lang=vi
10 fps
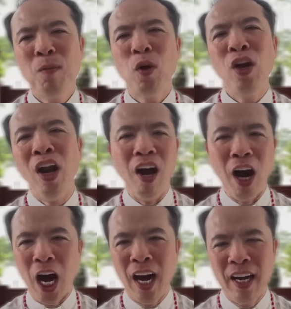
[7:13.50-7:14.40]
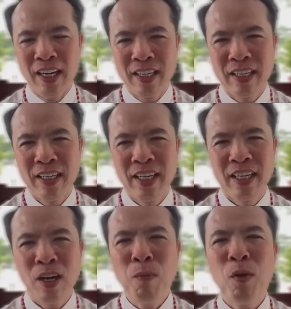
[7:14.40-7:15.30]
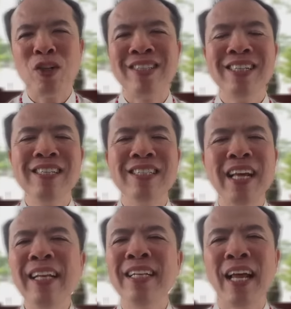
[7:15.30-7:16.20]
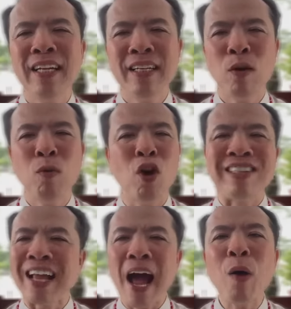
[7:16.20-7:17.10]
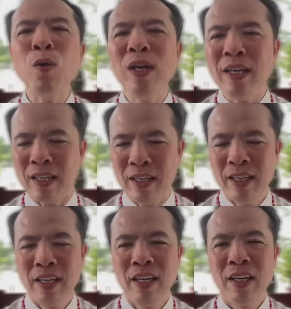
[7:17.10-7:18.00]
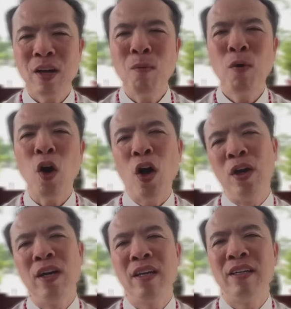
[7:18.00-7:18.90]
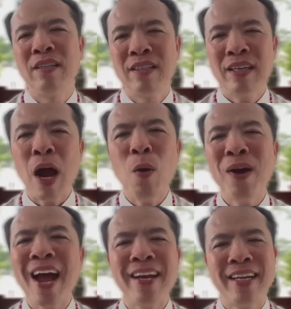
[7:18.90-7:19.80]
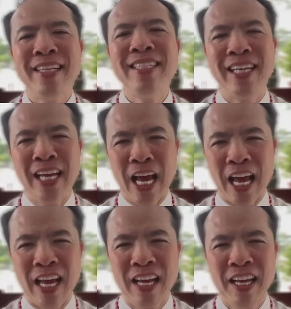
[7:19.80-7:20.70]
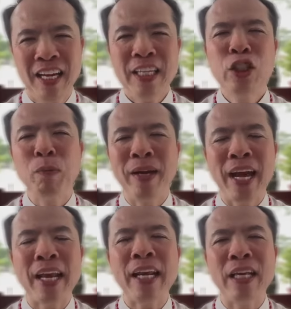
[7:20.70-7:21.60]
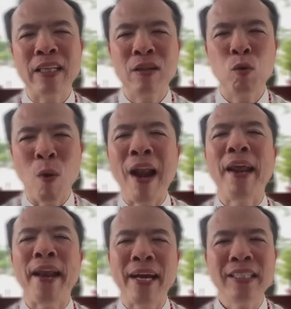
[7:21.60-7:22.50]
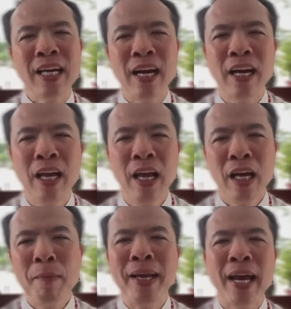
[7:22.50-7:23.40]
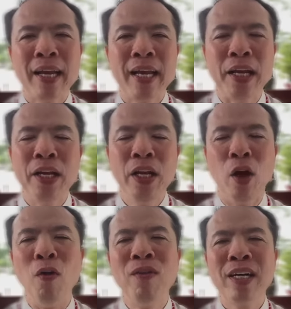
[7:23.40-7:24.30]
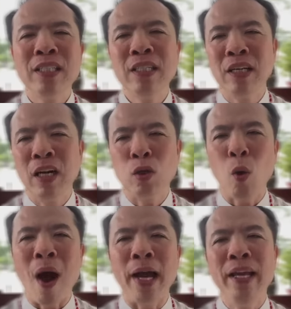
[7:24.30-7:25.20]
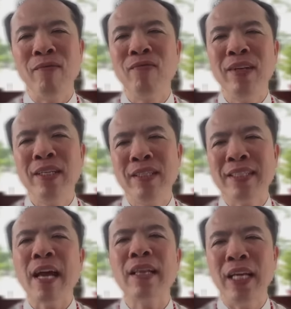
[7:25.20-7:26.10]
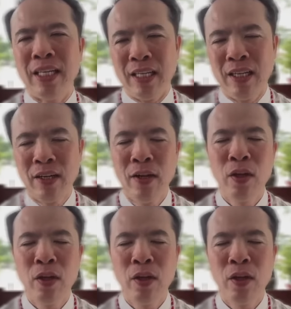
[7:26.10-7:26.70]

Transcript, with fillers: không còn lửa không còn sự dấn thân không còn thao thức không còn ờ, khao khát cái gì cả cái sự bình an này quả là đáng sợ cái bình an này nó hiểu với cái sự là thỏa hiệp với sắc thịt